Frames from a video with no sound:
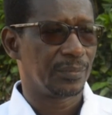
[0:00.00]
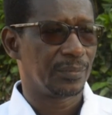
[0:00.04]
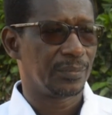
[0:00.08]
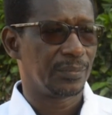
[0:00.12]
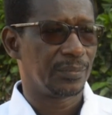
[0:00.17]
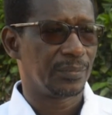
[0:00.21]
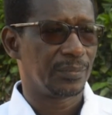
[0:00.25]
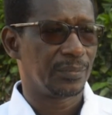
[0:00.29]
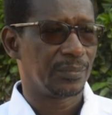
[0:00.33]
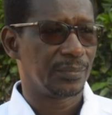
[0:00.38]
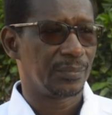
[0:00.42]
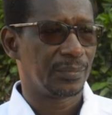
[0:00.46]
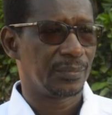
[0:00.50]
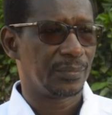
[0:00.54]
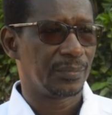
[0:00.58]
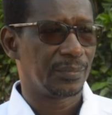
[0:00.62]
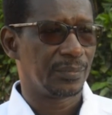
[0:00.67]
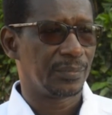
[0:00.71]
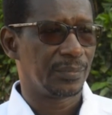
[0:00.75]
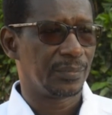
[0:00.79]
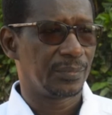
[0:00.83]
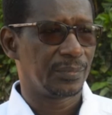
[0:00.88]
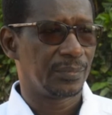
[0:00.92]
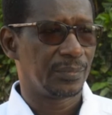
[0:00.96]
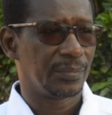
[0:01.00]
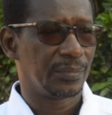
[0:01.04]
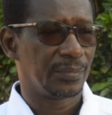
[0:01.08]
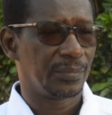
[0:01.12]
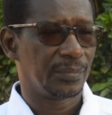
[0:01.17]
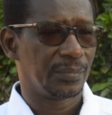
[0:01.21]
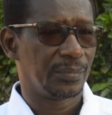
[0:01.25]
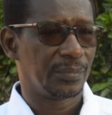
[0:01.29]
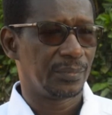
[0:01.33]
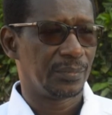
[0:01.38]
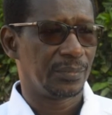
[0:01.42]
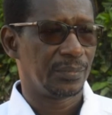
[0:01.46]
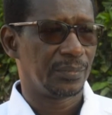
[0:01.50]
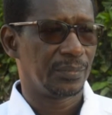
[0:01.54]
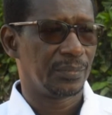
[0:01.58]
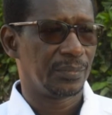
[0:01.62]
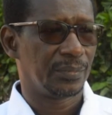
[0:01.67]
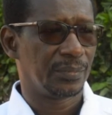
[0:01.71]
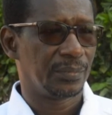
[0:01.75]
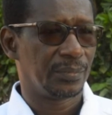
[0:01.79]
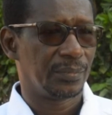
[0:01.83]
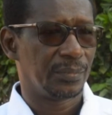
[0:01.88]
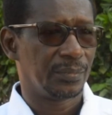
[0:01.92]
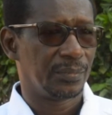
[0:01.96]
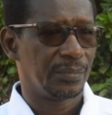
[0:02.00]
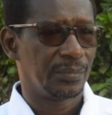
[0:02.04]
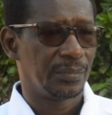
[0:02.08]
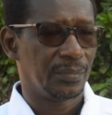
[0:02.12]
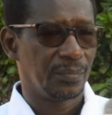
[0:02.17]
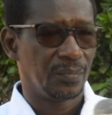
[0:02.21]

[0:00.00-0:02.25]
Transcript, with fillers: euh, quelle analyse vous en faites aussi